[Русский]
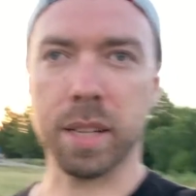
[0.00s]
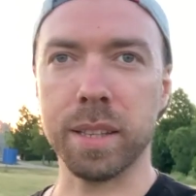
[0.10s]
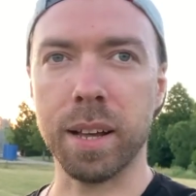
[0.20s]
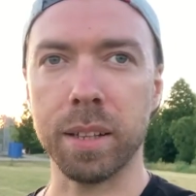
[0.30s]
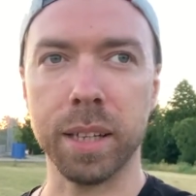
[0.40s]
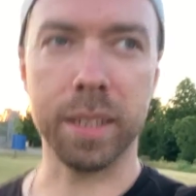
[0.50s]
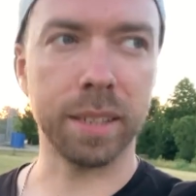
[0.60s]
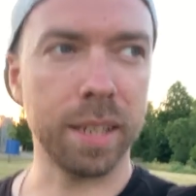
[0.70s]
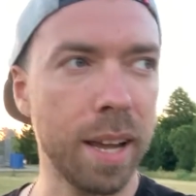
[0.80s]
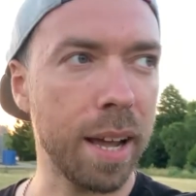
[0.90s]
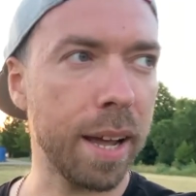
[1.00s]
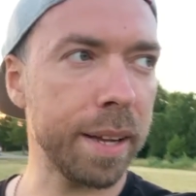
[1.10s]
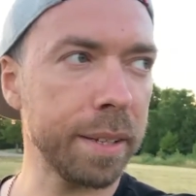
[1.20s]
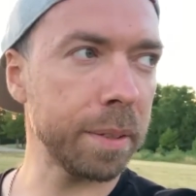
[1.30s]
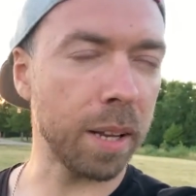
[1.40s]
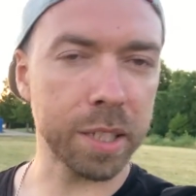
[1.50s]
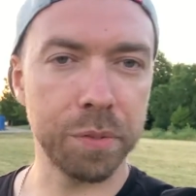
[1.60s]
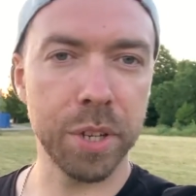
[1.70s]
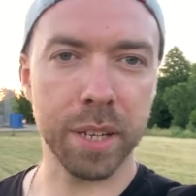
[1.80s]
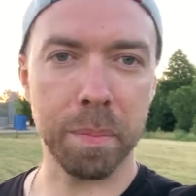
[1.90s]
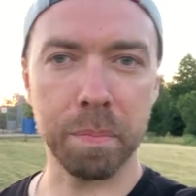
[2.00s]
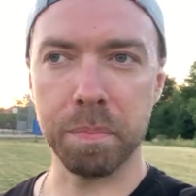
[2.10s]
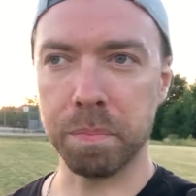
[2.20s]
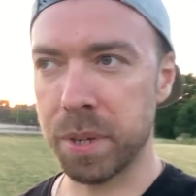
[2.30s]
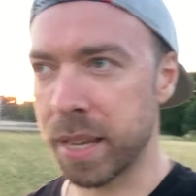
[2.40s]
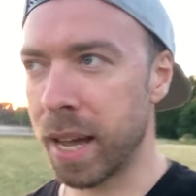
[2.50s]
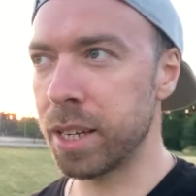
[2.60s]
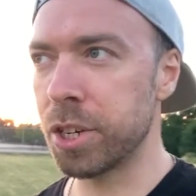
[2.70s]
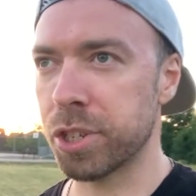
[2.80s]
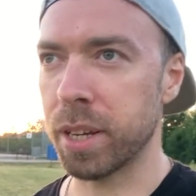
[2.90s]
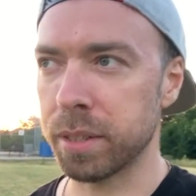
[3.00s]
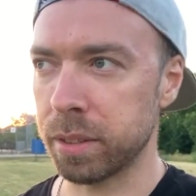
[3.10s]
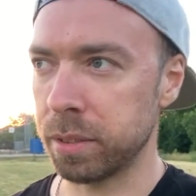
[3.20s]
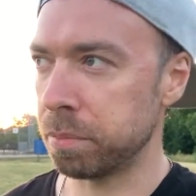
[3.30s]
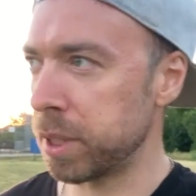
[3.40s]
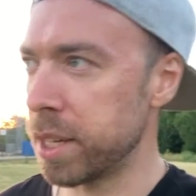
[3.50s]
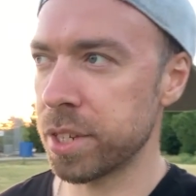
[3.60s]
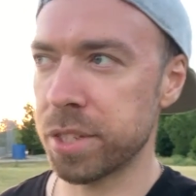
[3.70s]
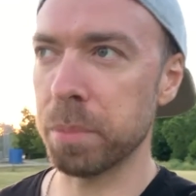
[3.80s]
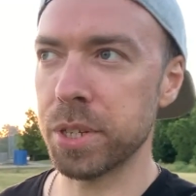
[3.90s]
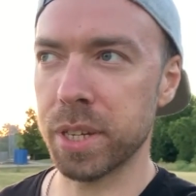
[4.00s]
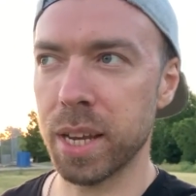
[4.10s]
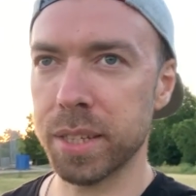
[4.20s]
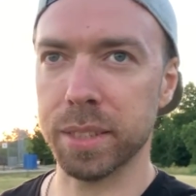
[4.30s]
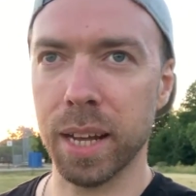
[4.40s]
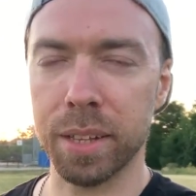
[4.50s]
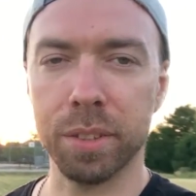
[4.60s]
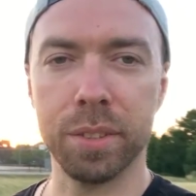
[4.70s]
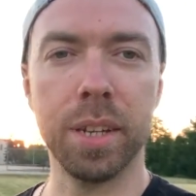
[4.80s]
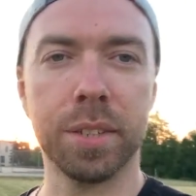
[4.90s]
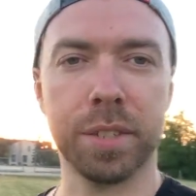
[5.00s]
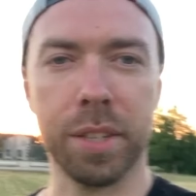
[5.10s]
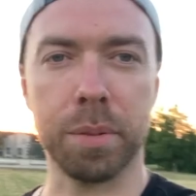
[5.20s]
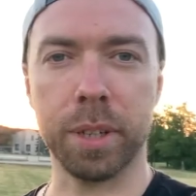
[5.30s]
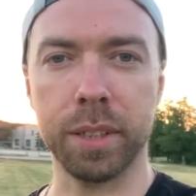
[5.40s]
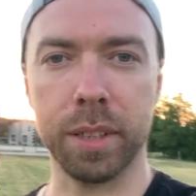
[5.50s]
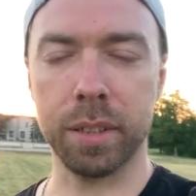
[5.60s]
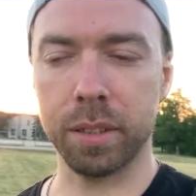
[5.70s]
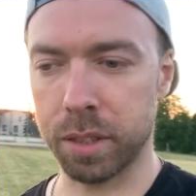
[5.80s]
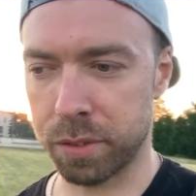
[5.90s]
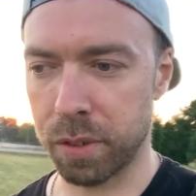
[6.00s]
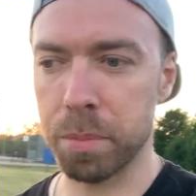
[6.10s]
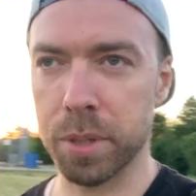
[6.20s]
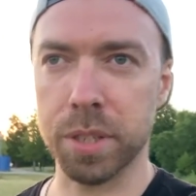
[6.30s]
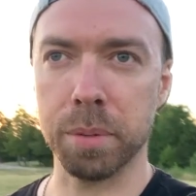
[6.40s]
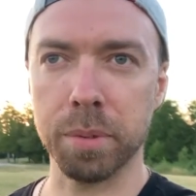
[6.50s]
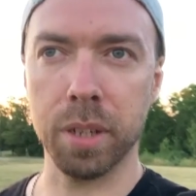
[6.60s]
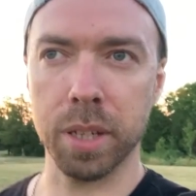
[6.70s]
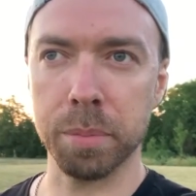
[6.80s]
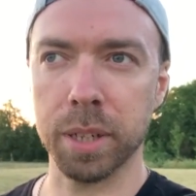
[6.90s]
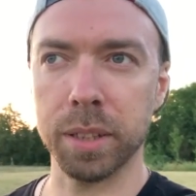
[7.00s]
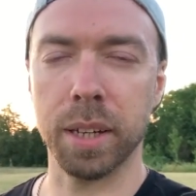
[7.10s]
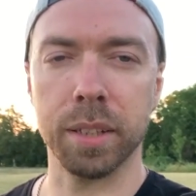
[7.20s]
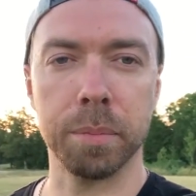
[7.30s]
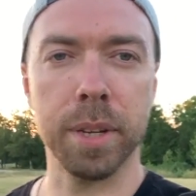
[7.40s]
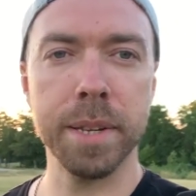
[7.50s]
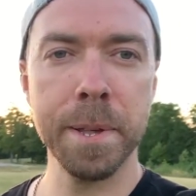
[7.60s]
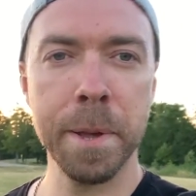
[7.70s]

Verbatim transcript: канал. Это для развития меня лично. Мне эти темы интересны, я хотел делиться с, этим, с вами с этим, этим контентом. Да?